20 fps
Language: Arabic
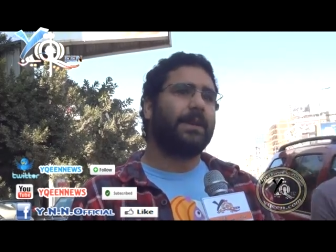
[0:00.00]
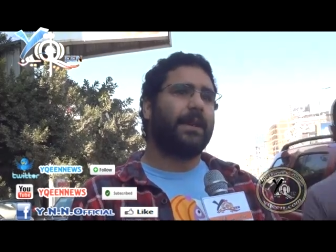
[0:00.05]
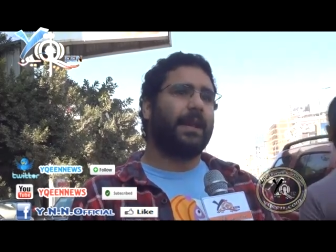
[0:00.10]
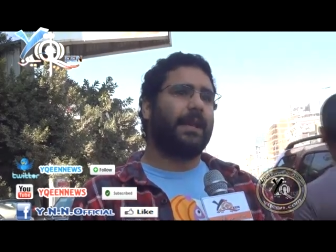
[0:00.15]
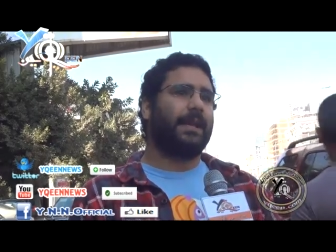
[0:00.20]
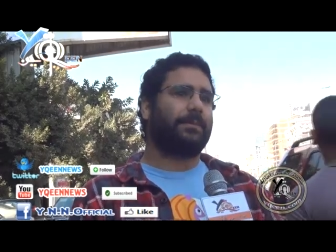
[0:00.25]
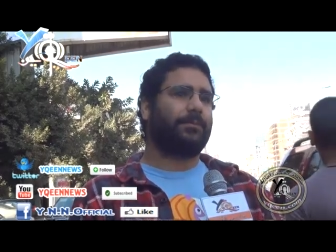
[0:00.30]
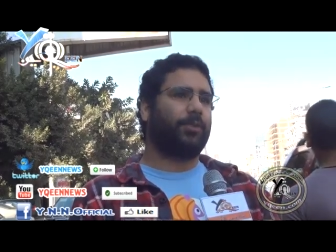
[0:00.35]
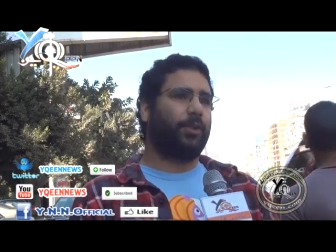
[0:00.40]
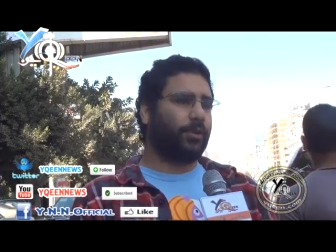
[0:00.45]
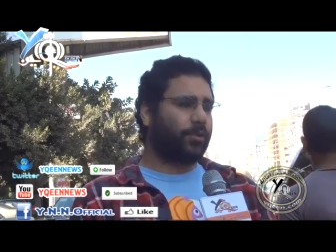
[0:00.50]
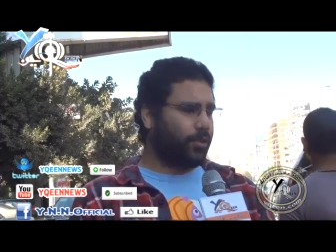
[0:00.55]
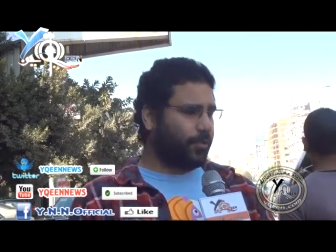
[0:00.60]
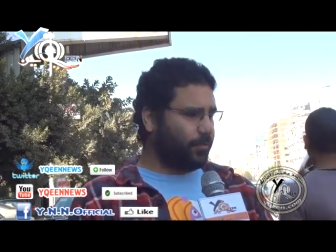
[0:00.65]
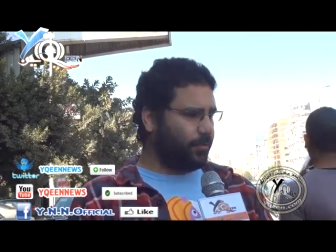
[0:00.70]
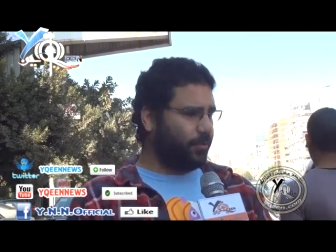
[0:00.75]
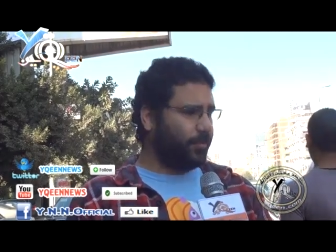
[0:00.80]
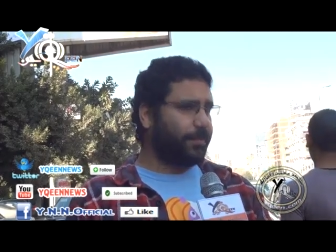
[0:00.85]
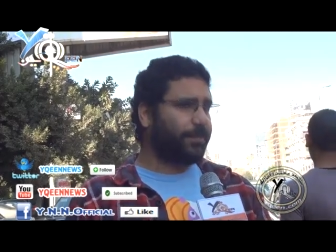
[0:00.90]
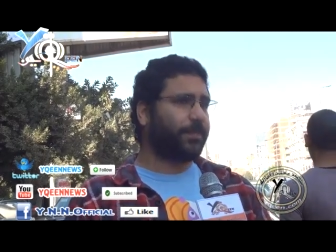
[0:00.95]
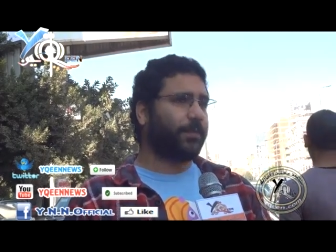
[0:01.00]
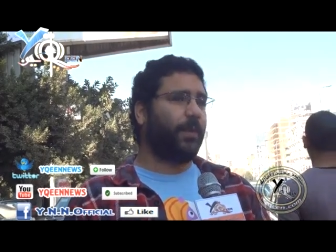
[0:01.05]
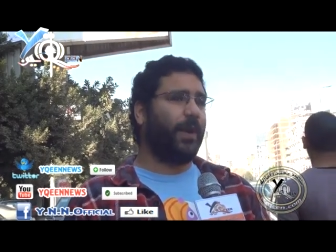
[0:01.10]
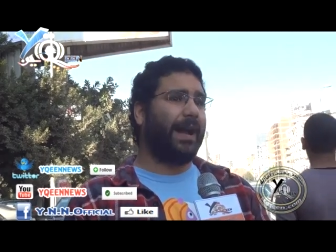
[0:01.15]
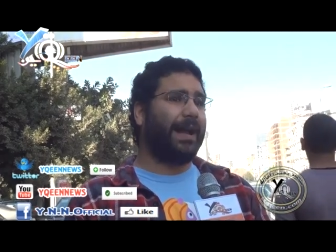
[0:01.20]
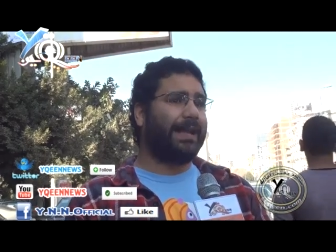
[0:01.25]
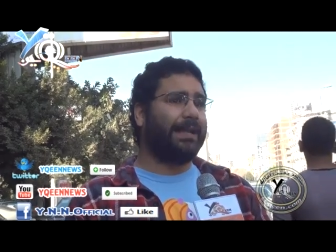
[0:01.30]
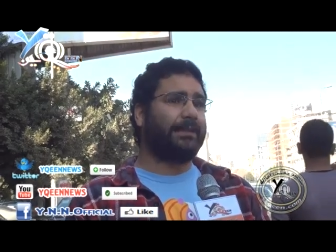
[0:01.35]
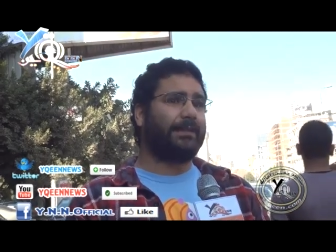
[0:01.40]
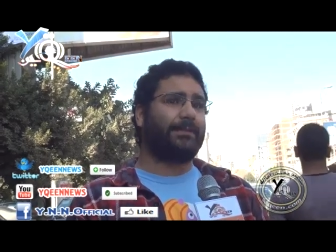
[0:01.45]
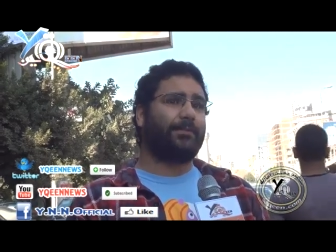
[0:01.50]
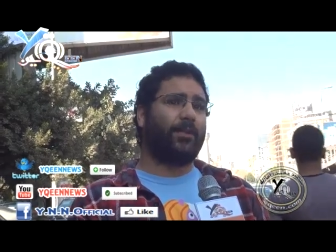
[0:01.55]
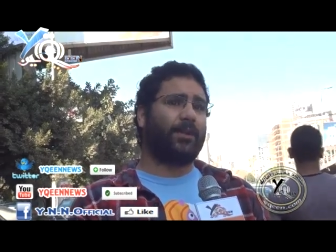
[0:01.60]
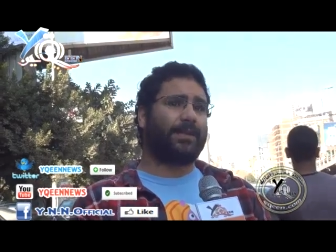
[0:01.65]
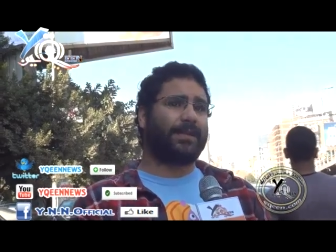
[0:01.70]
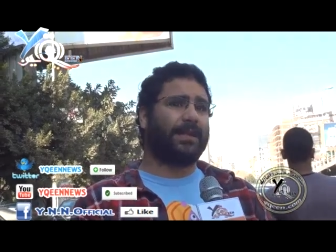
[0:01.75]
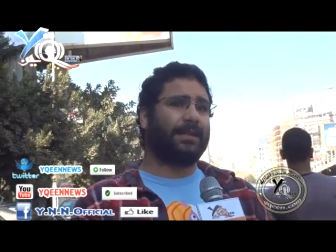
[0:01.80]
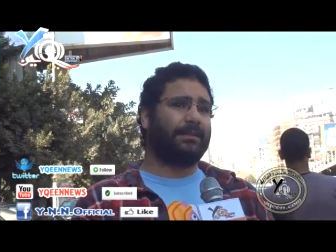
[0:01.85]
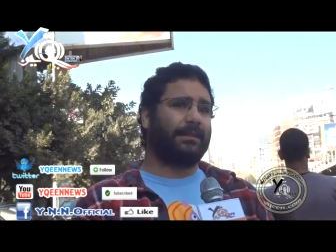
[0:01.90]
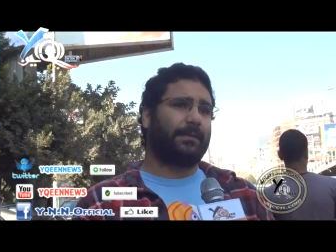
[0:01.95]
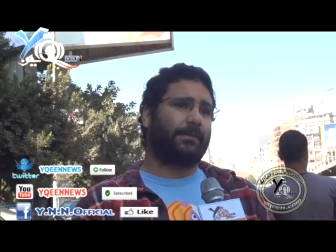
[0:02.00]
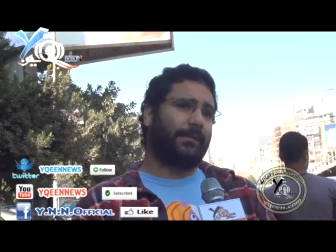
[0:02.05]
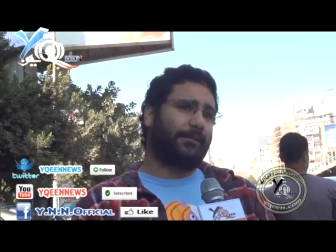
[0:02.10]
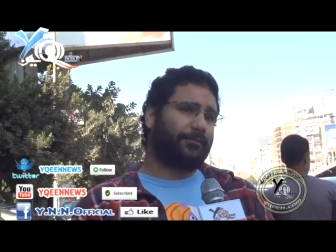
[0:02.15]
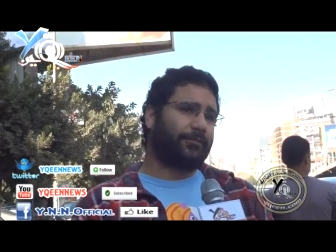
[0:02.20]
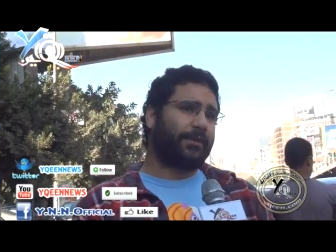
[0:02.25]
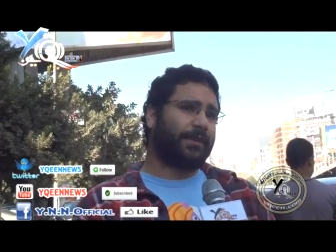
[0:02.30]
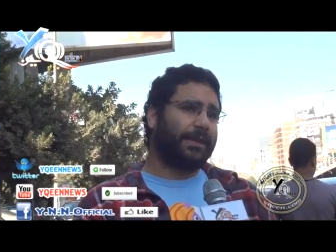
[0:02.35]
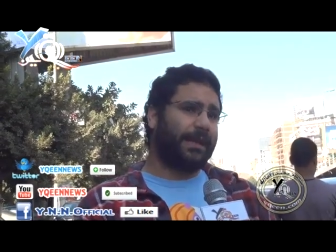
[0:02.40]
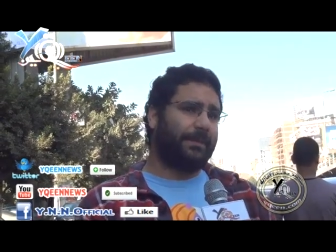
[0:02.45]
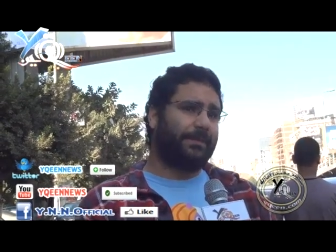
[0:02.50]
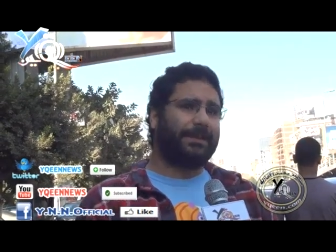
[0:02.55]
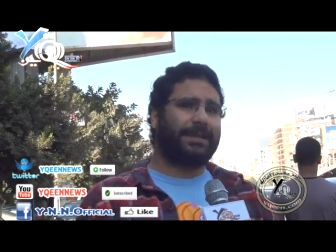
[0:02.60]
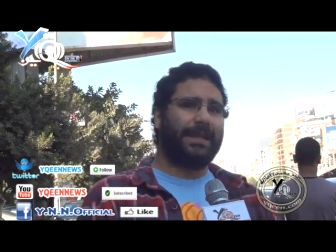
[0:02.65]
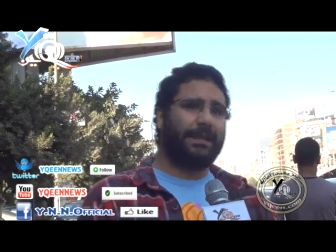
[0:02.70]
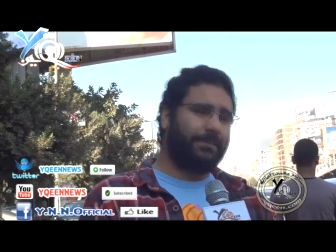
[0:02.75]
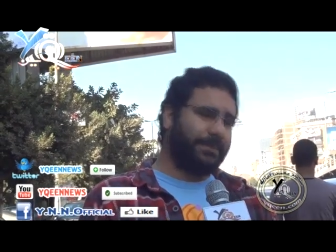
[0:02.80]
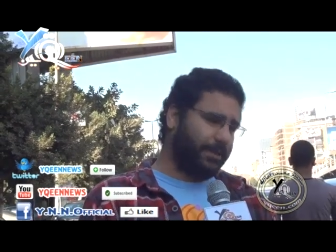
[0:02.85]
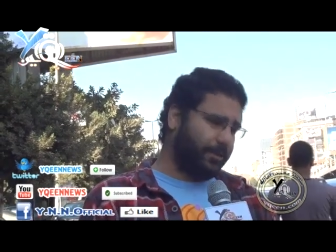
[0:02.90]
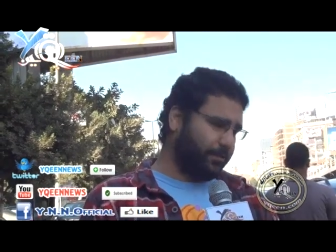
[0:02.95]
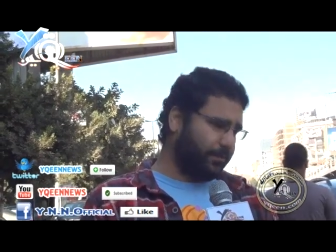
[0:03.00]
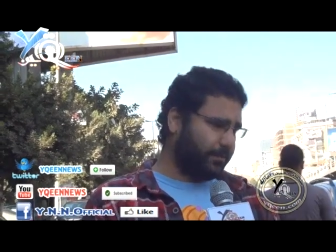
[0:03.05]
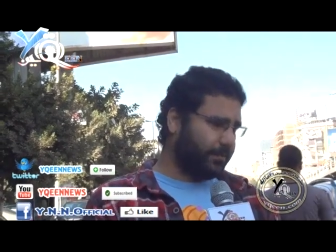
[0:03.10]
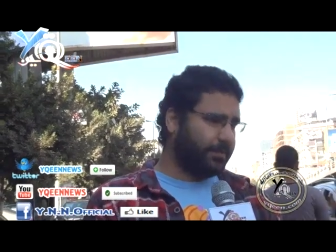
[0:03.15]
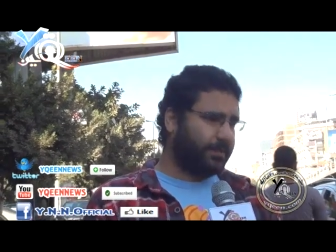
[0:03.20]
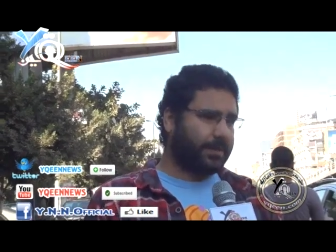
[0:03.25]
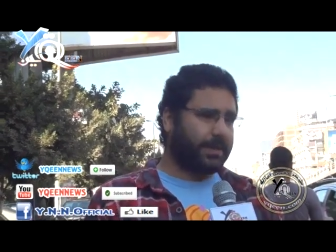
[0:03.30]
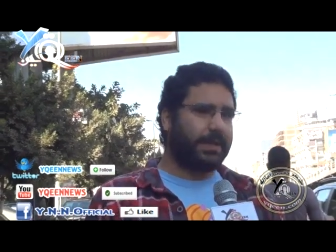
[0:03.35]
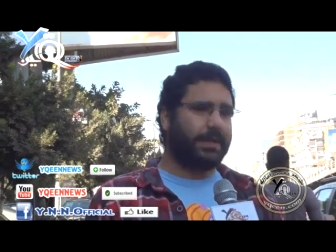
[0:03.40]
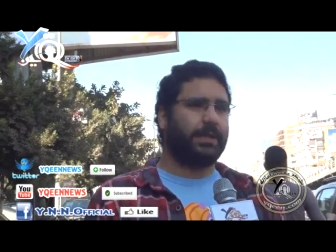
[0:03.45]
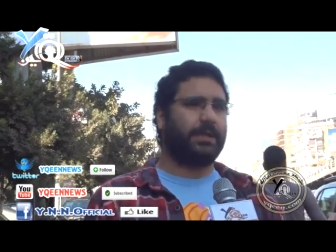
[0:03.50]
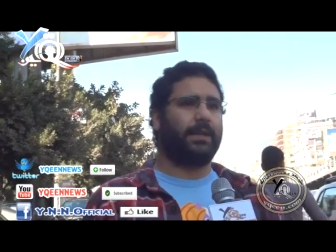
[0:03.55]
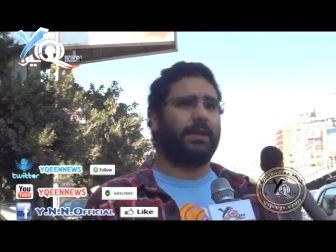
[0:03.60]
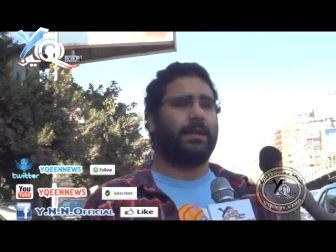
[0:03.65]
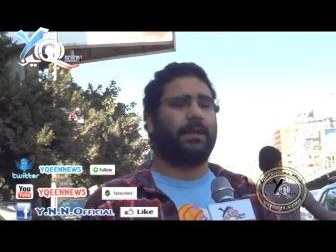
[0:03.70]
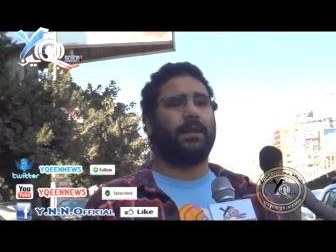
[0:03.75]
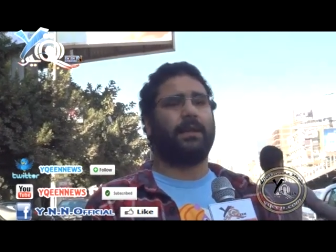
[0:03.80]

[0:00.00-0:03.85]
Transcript: اللي بتحكمهم وحقيقه المؤسسات المفروض انها بتحميهم زي